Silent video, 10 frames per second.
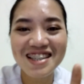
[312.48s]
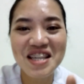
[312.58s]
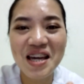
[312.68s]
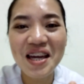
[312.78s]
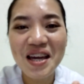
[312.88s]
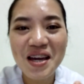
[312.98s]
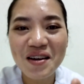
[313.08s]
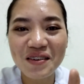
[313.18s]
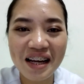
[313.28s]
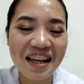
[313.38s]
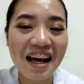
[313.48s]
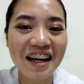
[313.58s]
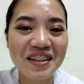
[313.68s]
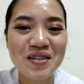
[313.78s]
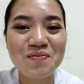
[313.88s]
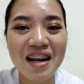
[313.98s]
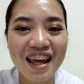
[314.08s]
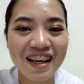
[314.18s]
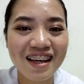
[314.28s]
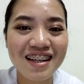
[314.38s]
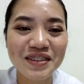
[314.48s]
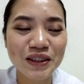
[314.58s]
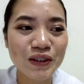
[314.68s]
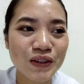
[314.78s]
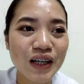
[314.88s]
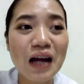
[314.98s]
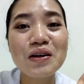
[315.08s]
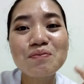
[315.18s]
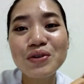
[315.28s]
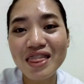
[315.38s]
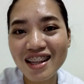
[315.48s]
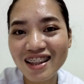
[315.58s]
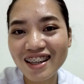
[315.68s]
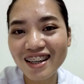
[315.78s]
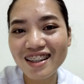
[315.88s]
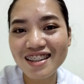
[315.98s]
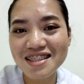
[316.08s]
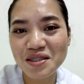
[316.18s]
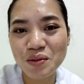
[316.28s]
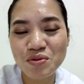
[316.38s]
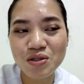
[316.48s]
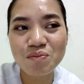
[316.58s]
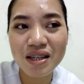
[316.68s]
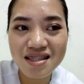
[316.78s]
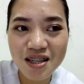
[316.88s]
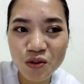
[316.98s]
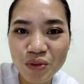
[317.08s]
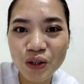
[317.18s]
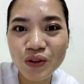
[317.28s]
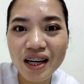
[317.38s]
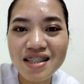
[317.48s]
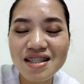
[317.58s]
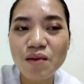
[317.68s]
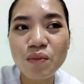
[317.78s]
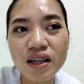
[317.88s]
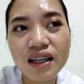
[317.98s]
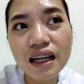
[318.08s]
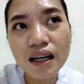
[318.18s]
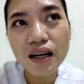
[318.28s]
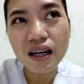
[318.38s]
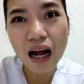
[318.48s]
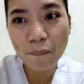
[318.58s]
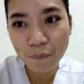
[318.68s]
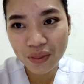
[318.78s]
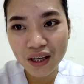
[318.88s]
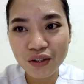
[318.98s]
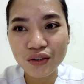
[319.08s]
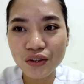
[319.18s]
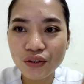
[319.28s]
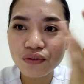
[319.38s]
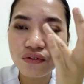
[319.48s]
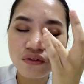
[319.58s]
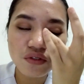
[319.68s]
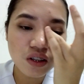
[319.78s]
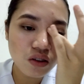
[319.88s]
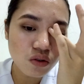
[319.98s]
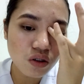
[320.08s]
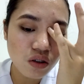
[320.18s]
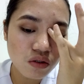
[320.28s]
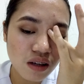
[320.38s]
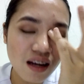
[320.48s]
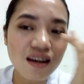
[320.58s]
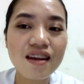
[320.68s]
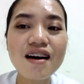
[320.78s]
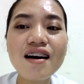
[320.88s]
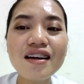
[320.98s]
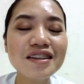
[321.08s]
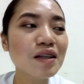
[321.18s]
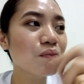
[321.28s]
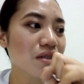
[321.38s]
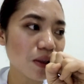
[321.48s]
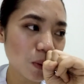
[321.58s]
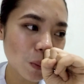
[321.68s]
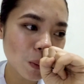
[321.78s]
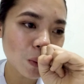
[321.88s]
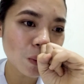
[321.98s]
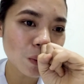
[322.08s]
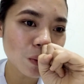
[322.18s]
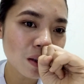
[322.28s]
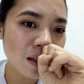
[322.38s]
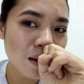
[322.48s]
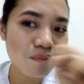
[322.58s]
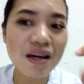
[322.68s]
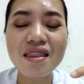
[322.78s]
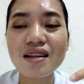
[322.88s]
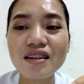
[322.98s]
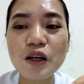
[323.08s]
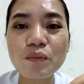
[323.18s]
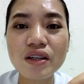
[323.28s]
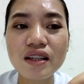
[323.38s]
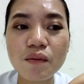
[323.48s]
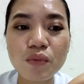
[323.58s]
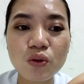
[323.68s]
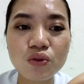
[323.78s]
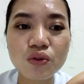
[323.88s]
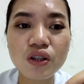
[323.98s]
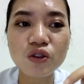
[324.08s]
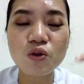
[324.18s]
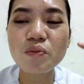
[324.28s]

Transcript: Kasi, kailangan daw palike yan. So, I will put the link in the description box down below guys kapag up na yon yung video na yun. Ala, hindi pa siguro. May that time na in-upload ko na to.